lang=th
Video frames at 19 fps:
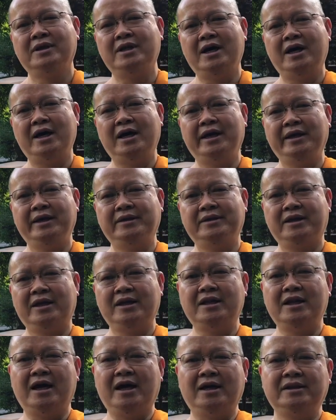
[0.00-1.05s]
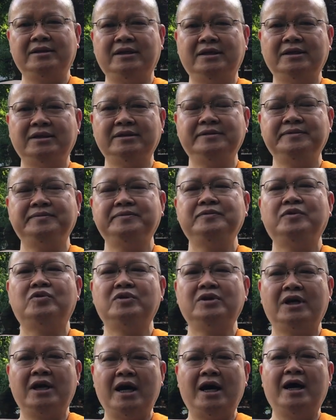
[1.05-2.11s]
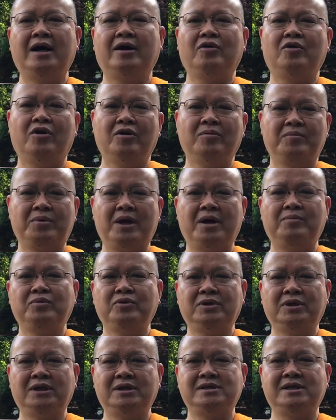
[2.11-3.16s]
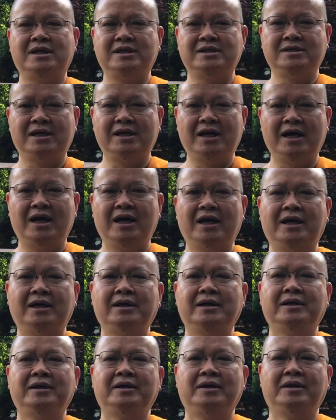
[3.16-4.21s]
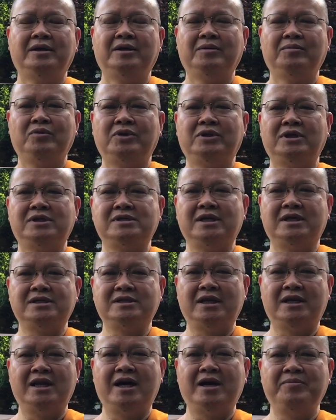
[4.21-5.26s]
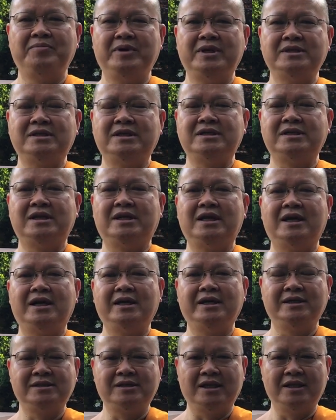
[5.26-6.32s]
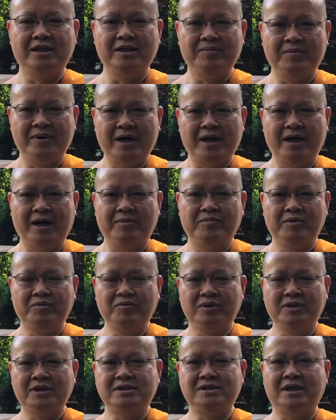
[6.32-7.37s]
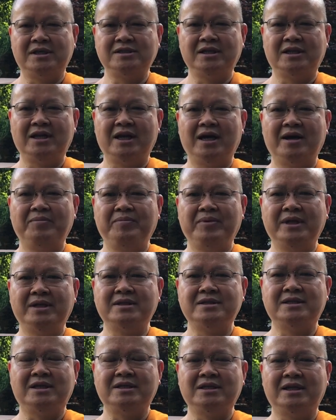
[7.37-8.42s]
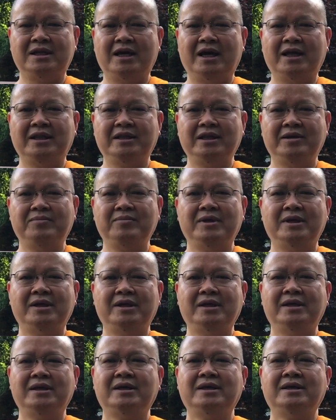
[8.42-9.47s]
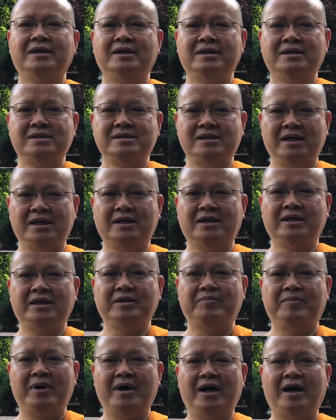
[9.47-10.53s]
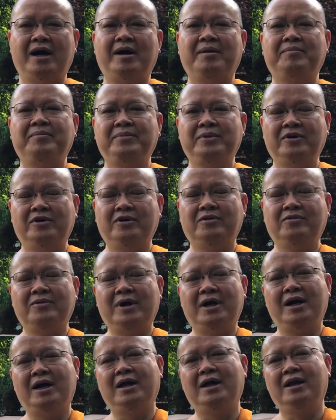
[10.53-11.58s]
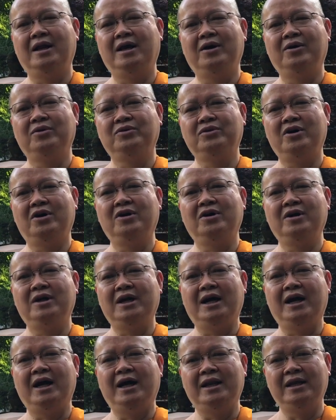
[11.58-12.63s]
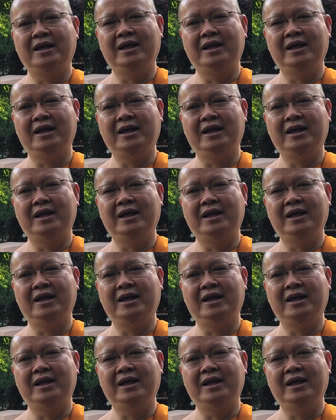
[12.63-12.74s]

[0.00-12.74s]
ได้ตระหนักถึงคุณค่าของพระพุทธศาสนาพุทธศาสนา เป็นศาสนาแห่งสันติภาพ พระพุทธศาสนาเป็นศาสนาที่มีเสรีภาพ เพราะว่าเราต้องการ